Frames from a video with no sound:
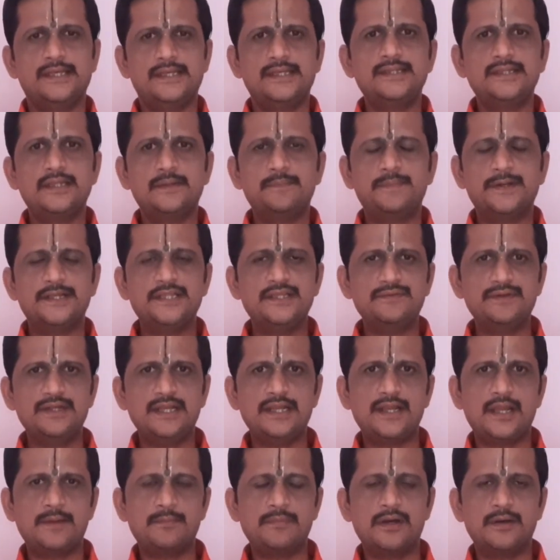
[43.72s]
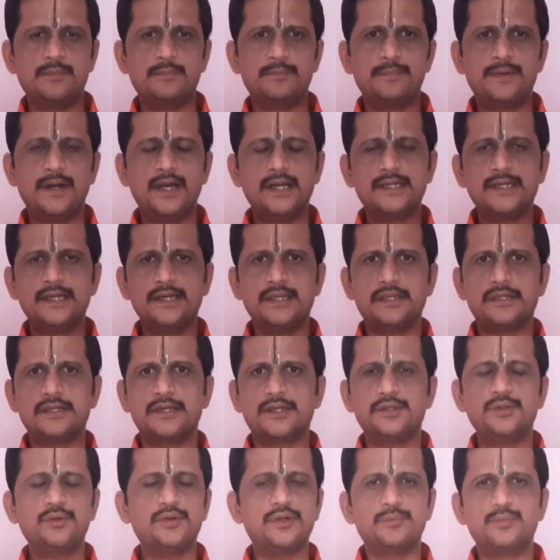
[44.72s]
இந்த பதிவில் நம்ம பார்க்க
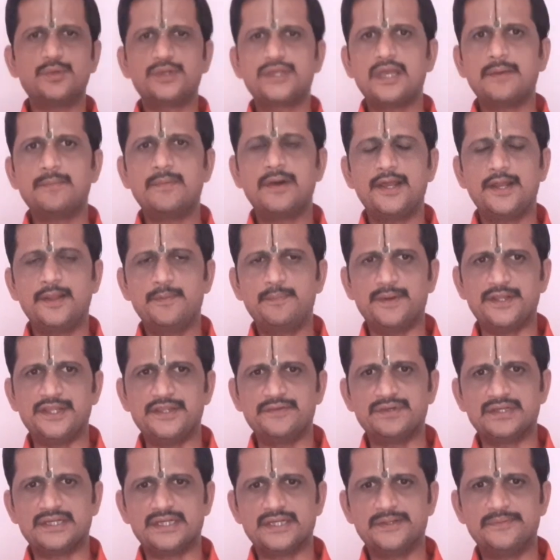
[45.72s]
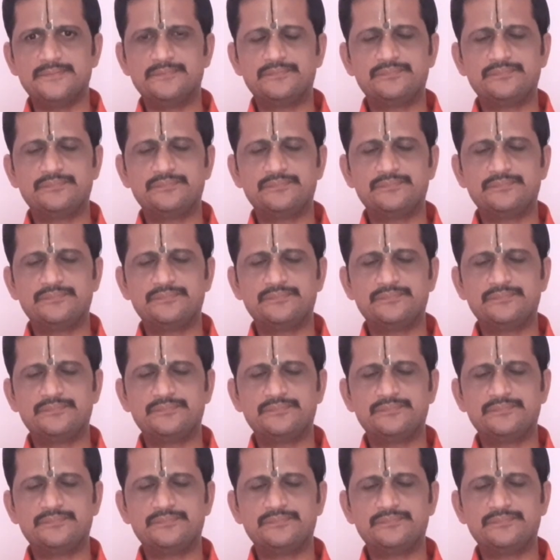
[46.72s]
இருக்கிறது ஒரு முக்கியமான பதிவுங்க